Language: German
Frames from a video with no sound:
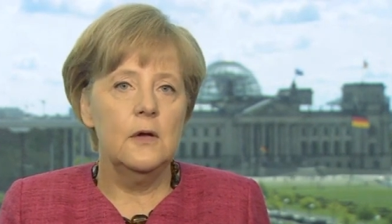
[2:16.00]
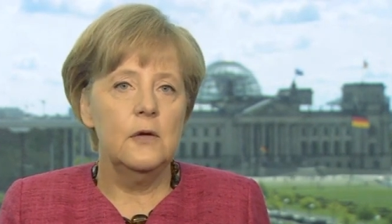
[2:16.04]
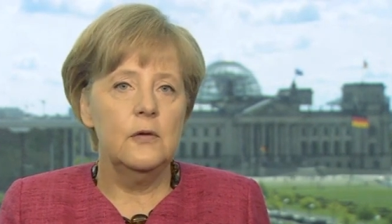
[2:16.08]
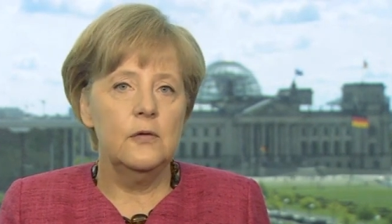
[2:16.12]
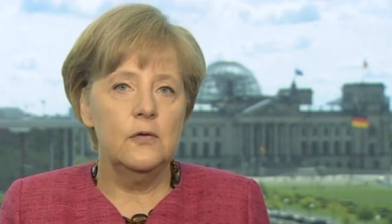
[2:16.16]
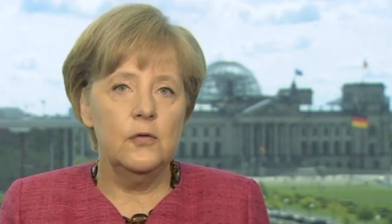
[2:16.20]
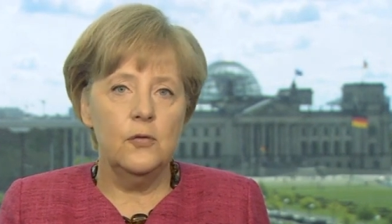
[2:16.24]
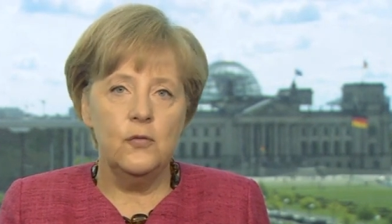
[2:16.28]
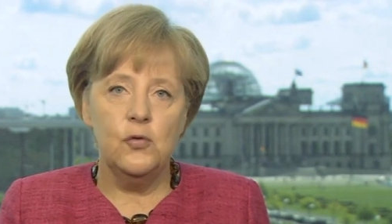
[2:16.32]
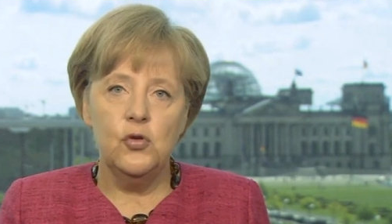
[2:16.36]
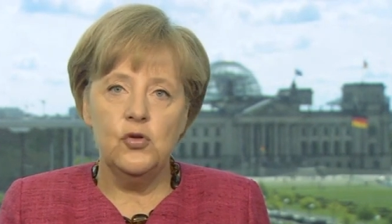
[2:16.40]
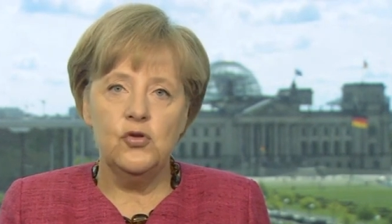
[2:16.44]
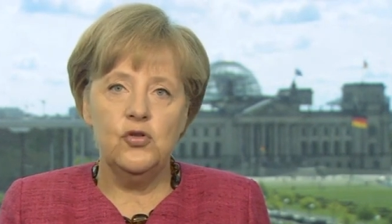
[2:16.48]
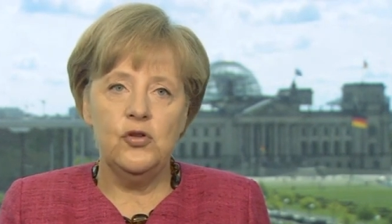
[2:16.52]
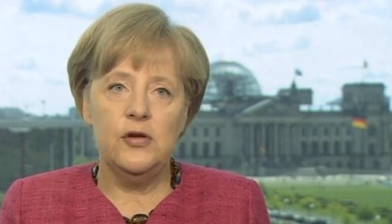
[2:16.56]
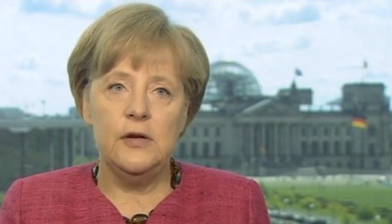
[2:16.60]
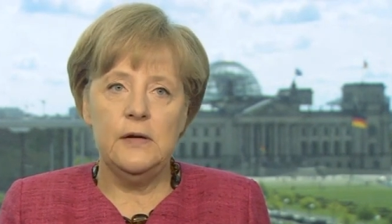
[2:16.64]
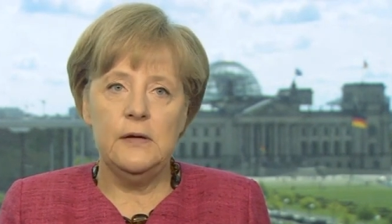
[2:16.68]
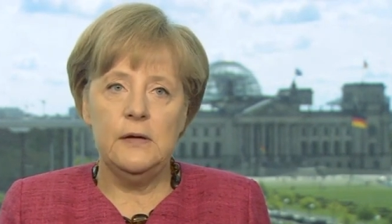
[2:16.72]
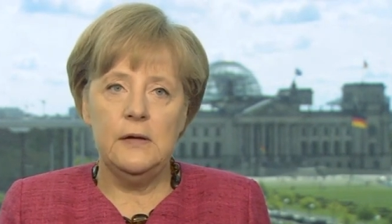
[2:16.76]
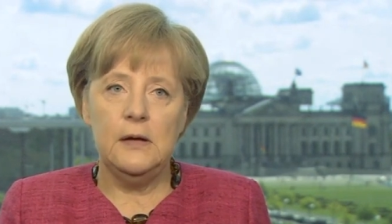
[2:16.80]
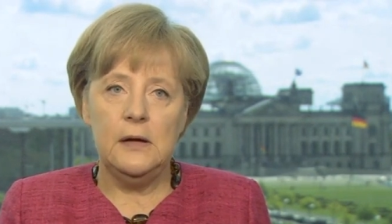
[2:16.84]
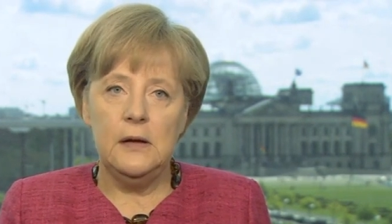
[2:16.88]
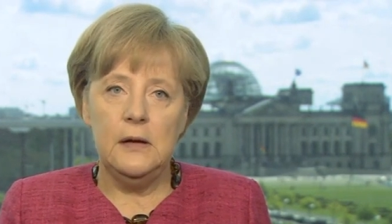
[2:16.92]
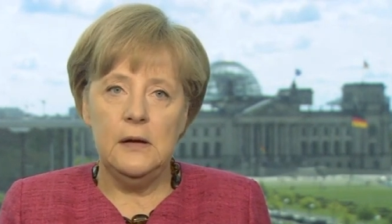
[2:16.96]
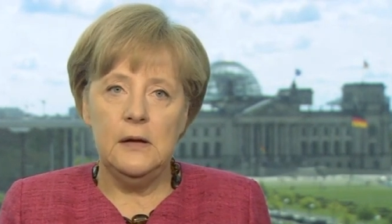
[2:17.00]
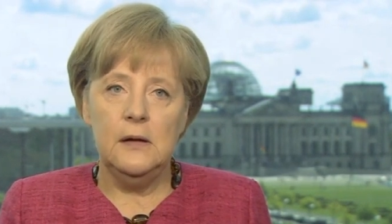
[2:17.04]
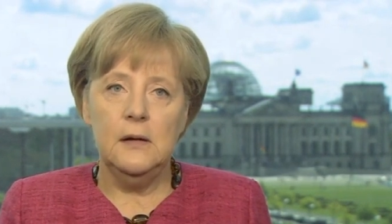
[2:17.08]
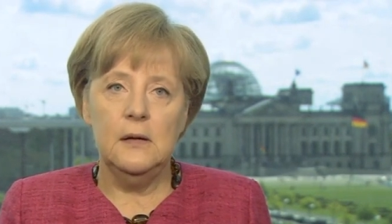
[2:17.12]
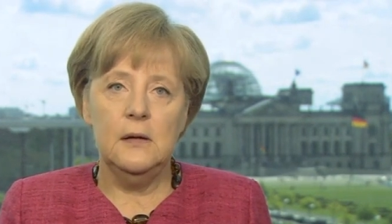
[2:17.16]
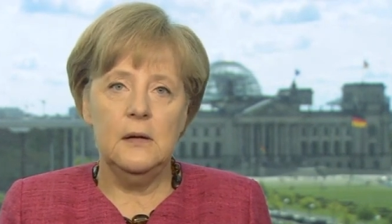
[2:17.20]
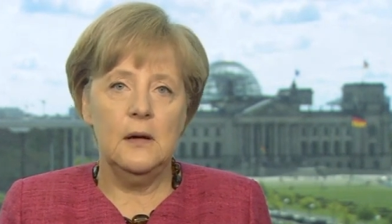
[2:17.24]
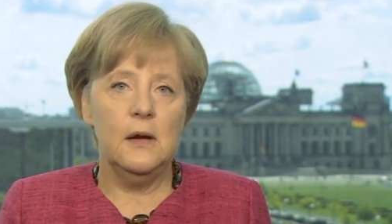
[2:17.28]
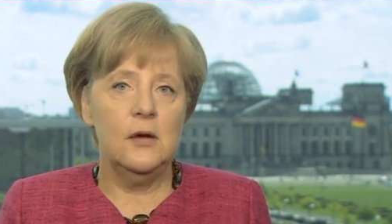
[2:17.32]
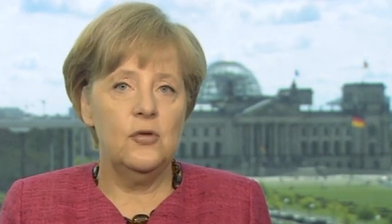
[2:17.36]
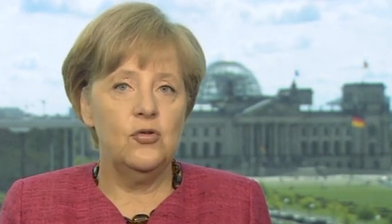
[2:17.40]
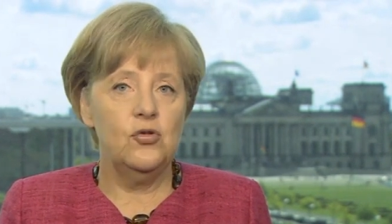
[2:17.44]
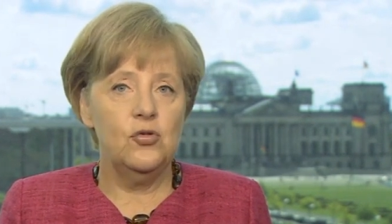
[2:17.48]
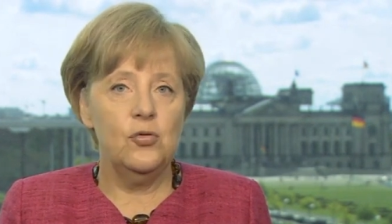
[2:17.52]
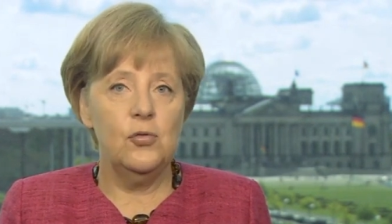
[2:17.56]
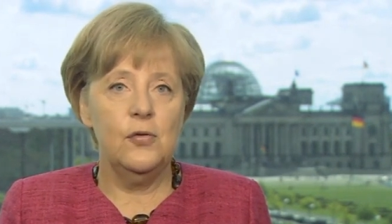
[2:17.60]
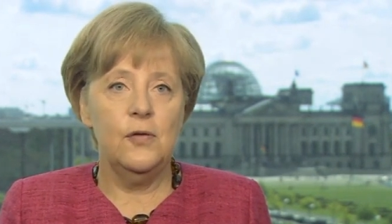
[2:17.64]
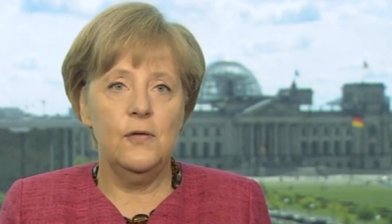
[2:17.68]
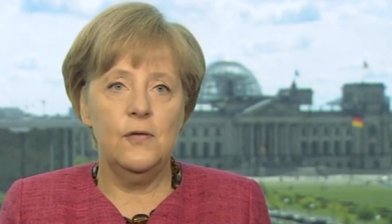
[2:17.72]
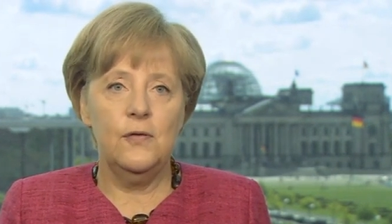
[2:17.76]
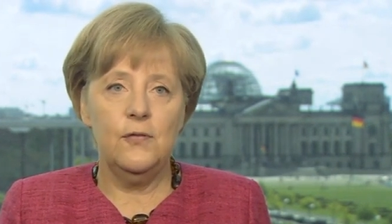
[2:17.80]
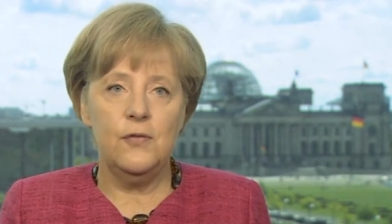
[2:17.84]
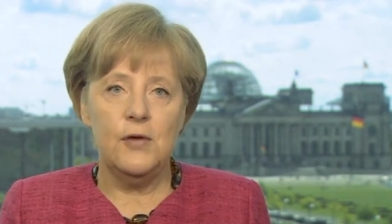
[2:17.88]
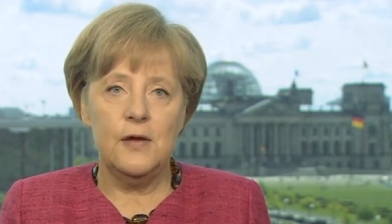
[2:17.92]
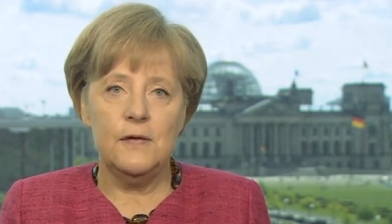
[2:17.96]
So wünsche ich Ihnen ein
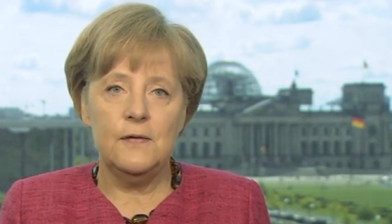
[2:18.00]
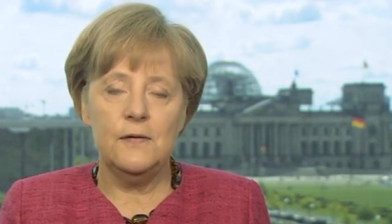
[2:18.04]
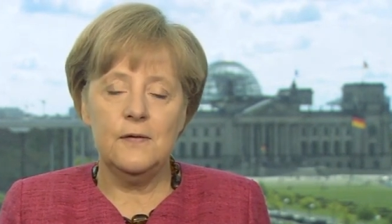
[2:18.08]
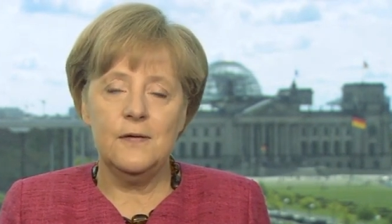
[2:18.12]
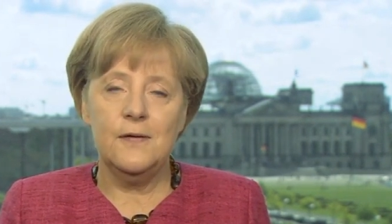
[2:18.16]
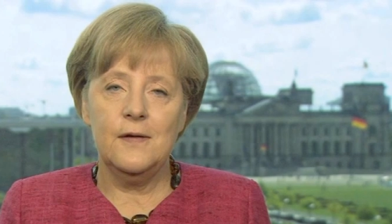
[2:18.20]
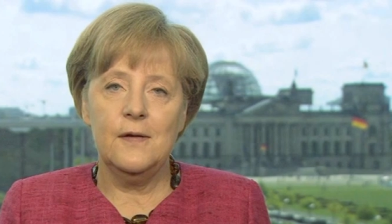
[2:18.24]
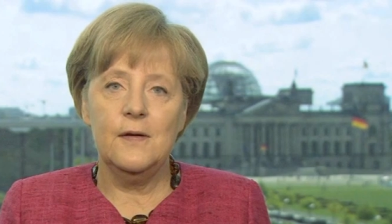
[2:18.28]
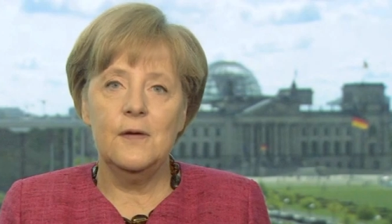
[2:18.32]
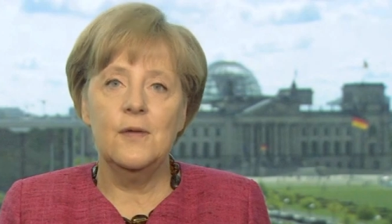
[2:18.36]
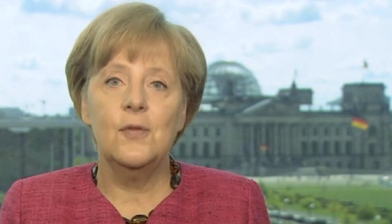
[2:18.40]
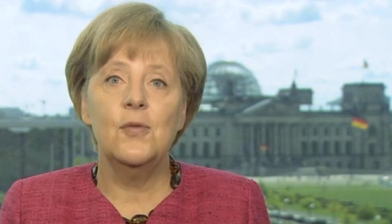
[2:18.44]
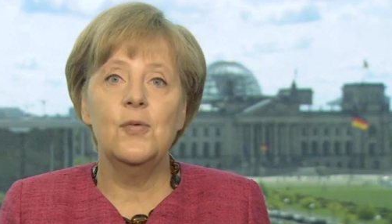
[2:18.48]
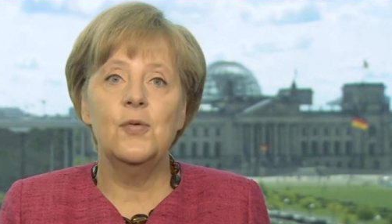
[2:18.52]
schönes Fest